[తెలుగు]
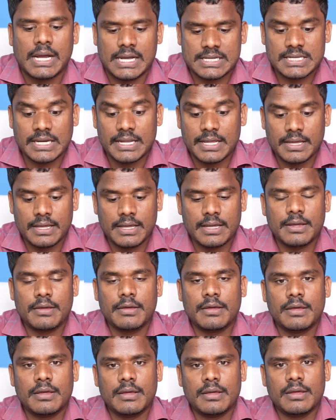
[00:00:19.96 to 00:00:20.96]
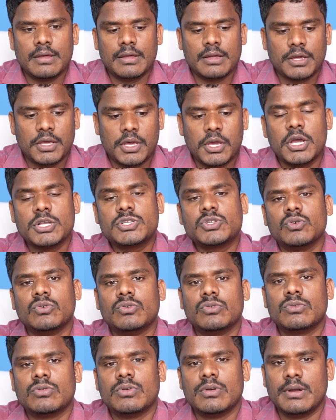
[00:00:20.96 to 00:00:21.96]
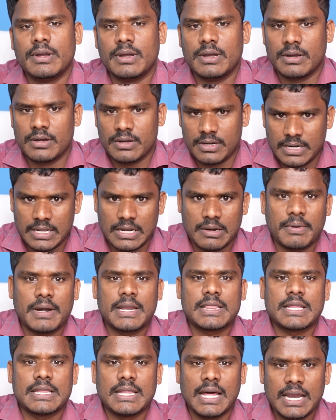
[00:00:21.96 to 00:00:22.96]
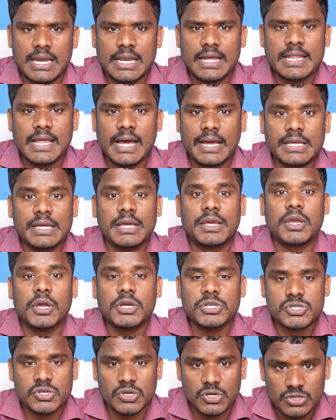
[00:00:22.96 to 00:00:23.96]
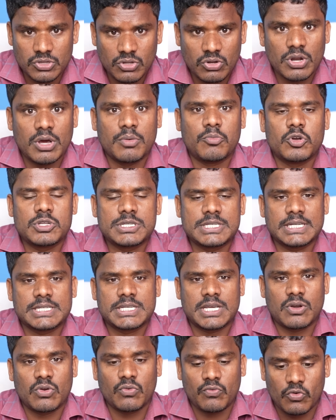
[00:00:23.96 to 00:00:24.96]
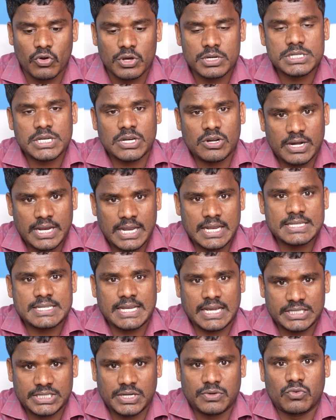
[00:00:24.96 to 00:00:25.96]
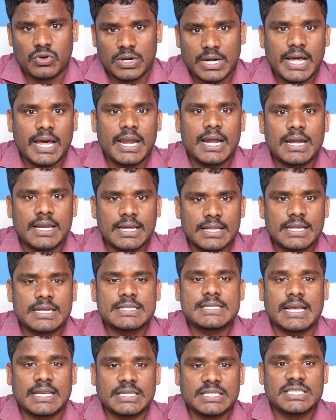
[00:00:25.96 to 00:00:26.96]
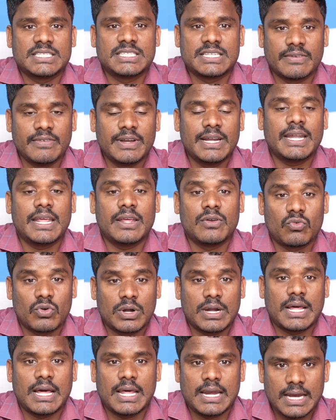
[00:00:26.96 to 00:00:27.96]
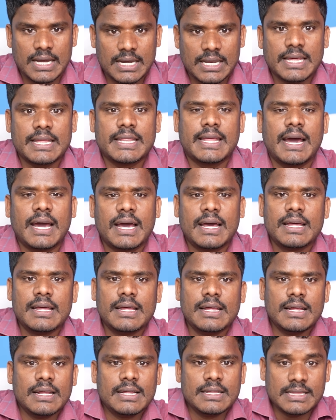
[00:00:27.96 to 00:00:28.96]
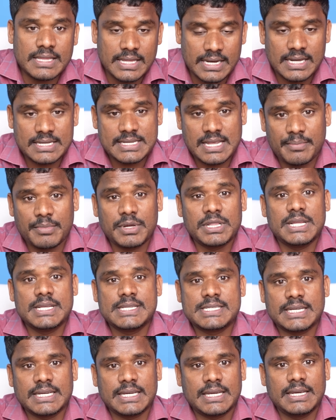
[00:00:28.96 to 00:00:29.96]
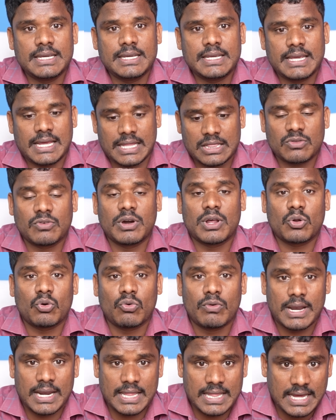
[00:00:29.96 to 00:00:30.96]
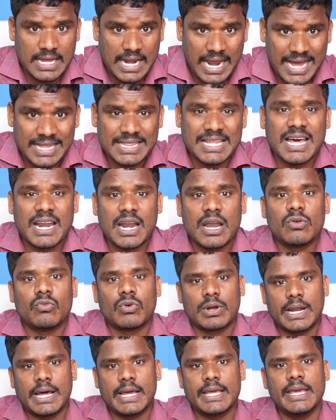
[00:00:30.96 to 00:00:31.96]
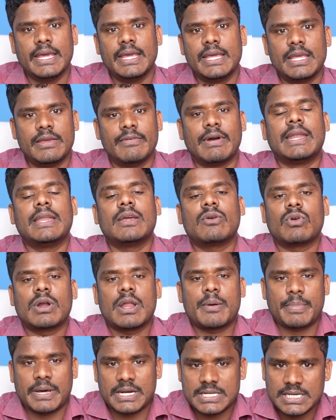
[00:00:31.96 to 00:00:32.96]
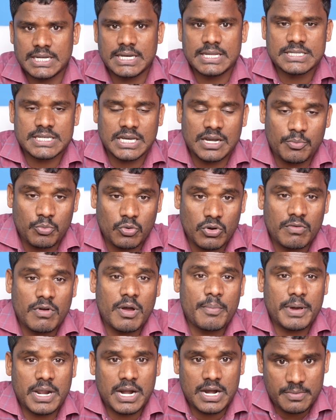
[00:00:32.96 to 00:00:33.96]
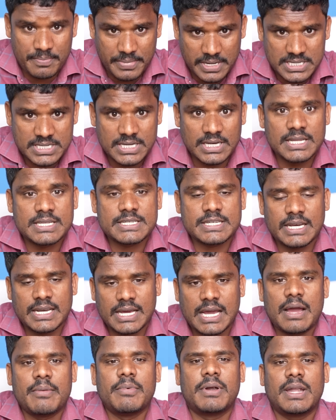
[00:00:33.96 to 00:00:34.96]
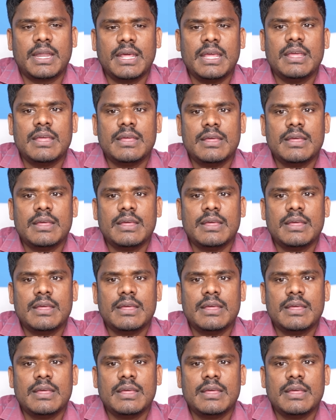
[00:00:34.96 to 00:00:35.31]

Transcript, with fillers: అసలు కేసు నిలబడుతుందా లేదా ఈ కేసు ఎందుకు నమోదు చేశారు ఫోర్ జీరో నైన్ సెక్షన్ ఉండాలా లేదా సెక్షన్ సెవెంటీన్ ఉండాలా లేదా దీనికి సంబంధించి ఎంతవరకు వాళ్ళ దగ్గర ఆధారాలు ఉన్నాయి ఇవన్నీ కూడా పరిశీలించాలి పూర్వాపరాలు పరిశీలించాలి కాబట్టి